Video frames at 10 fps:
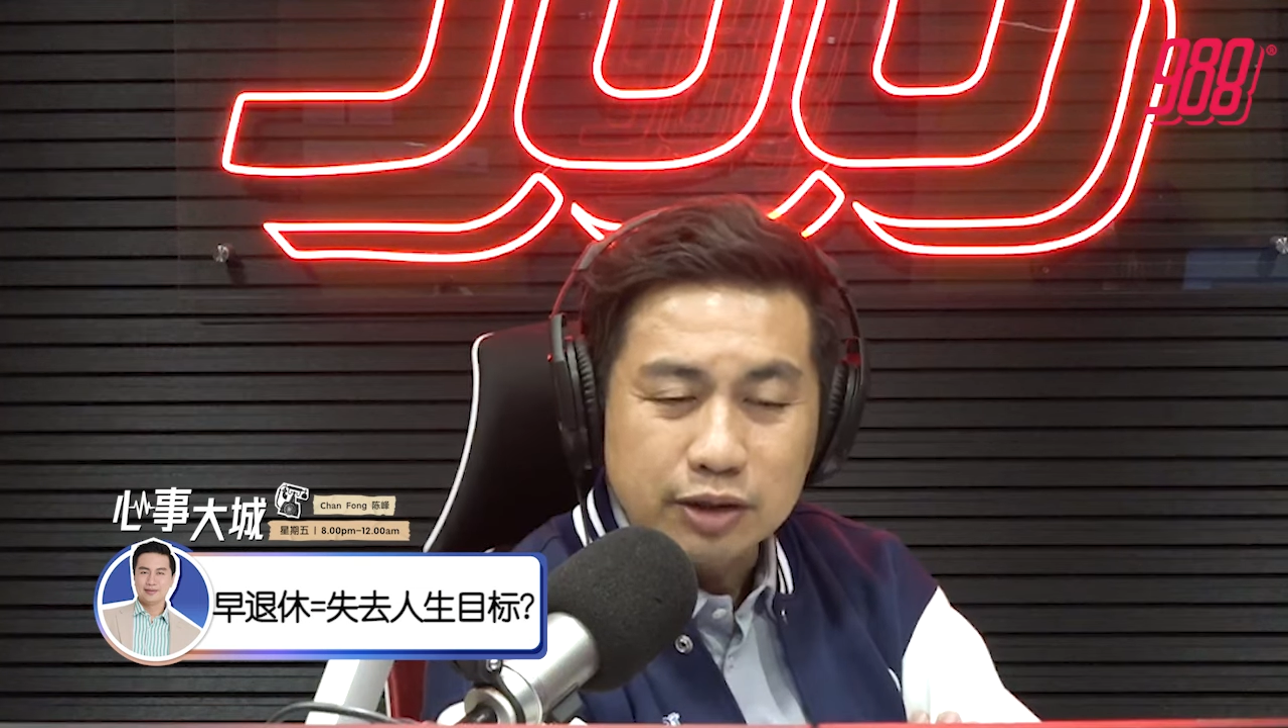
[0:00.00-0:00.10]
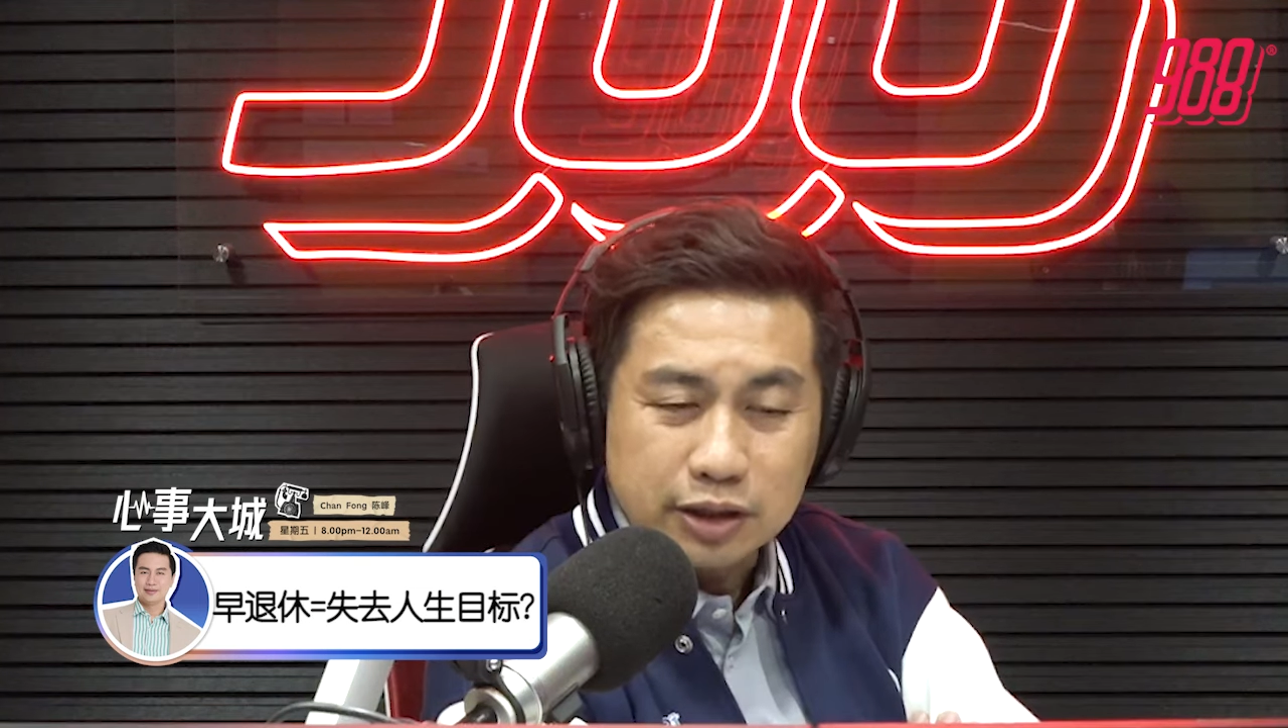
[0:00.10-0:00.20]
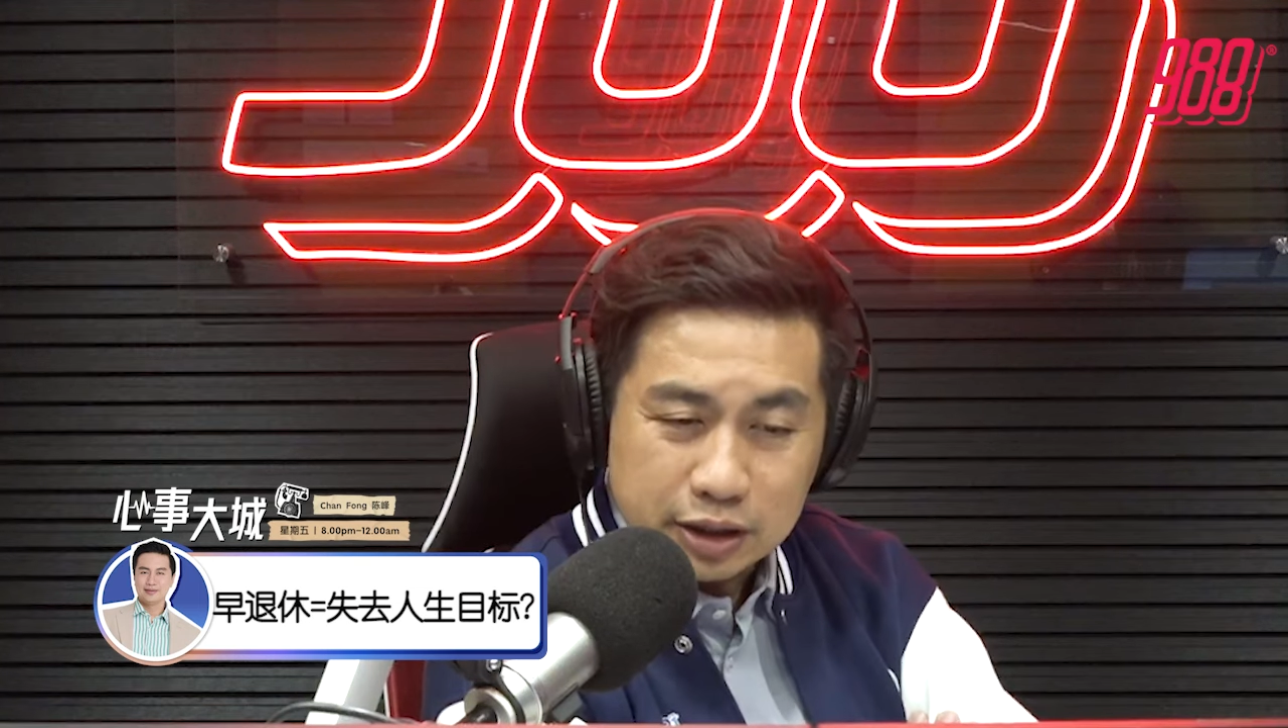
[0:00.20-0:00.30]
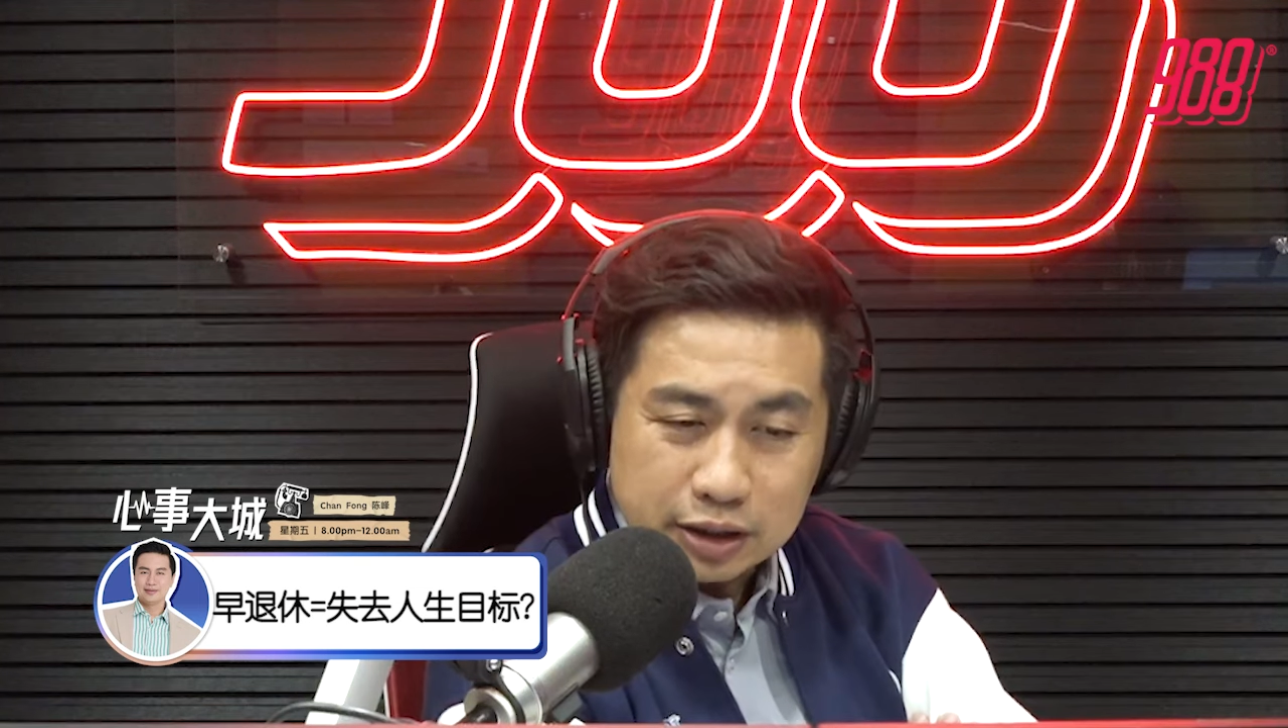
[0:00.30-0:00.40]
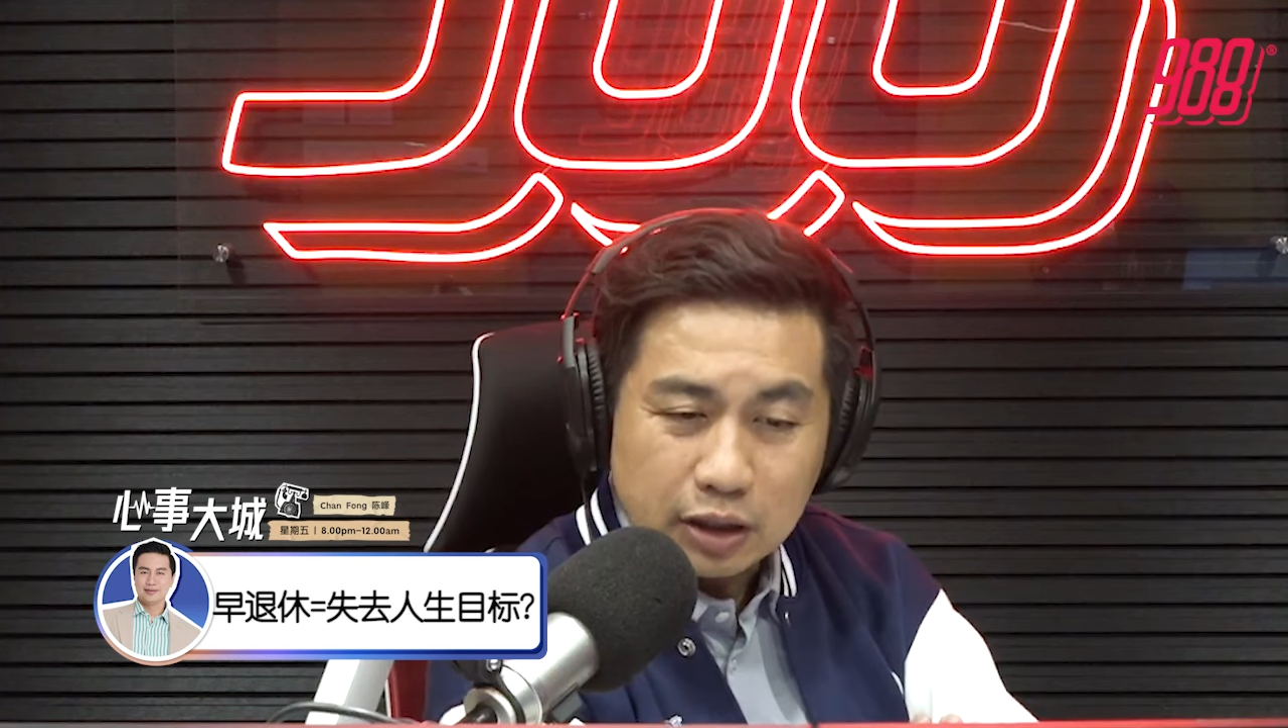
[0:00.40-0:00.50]

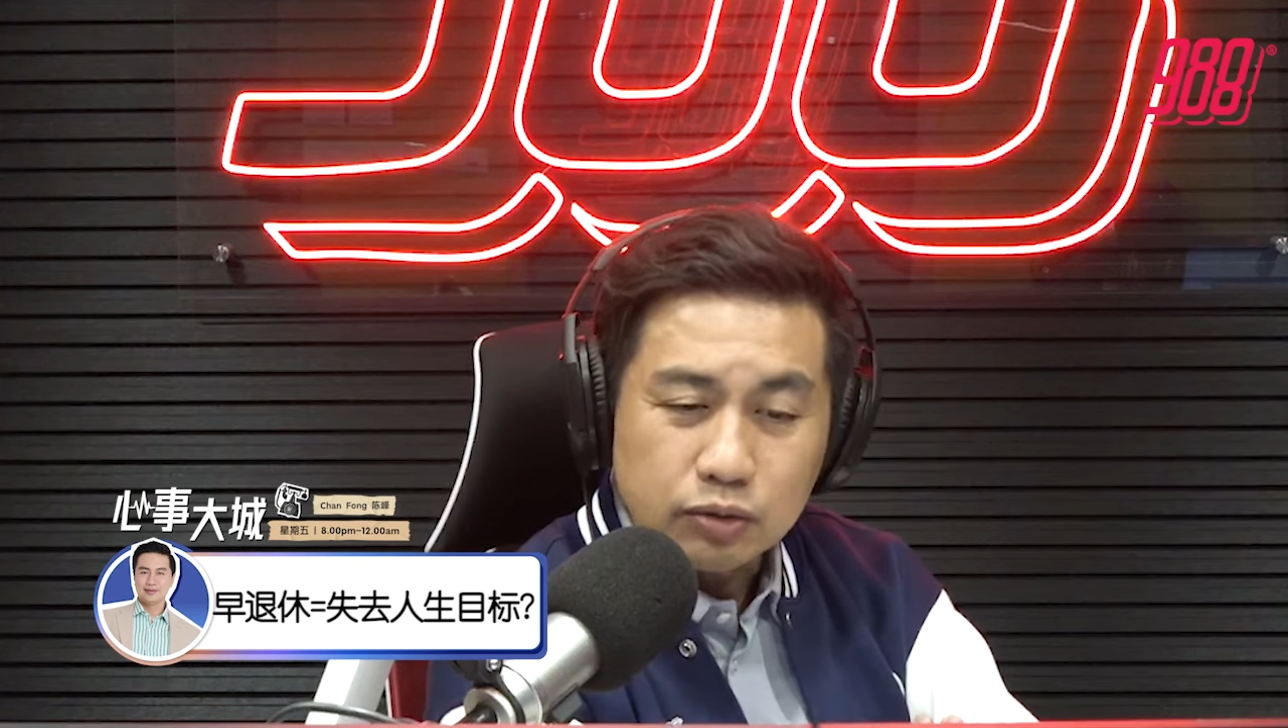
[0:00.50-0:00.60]
提早